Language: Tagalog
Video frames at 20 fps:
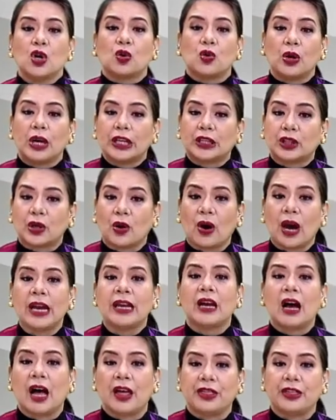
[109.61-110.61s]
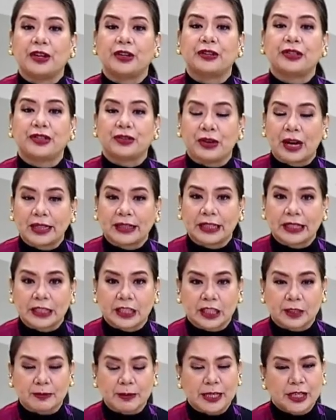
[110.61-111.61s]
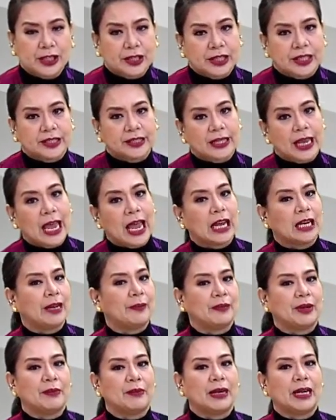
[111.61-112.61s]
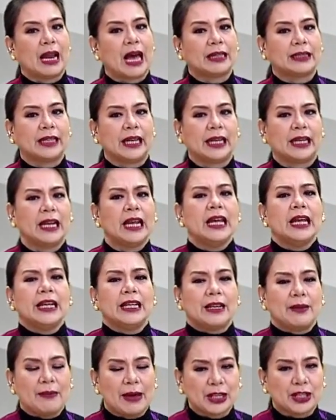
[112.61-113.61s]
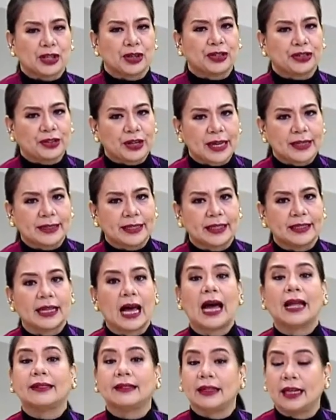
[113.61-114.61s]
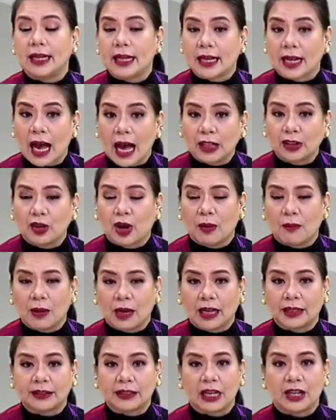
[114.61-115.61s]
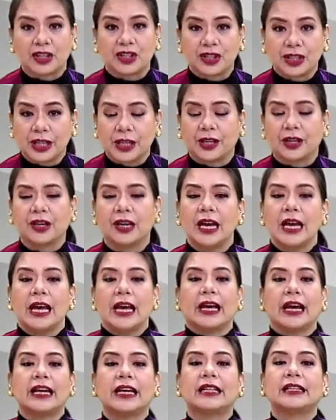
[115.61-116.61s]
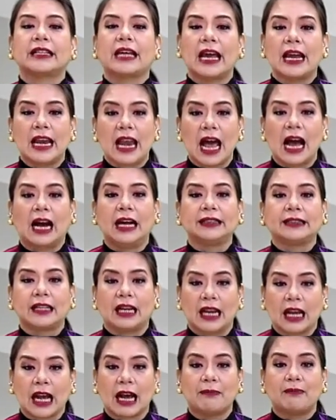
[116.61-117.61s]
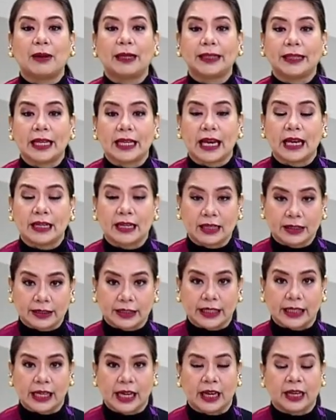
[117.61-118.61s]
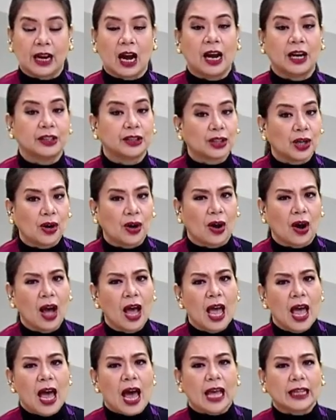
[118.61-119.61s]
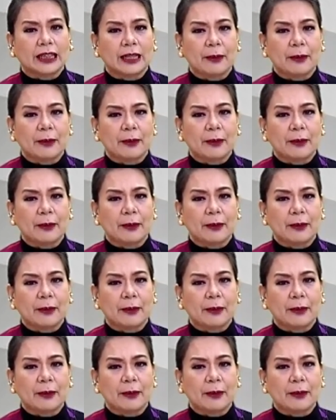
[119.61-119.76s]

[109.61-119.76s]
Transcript: kung ito ay other threatened species. E alam naman natin na medyo threatened at delikado ang mga tarsier, kaya't kailangan talaga bantayan ng DNR to. At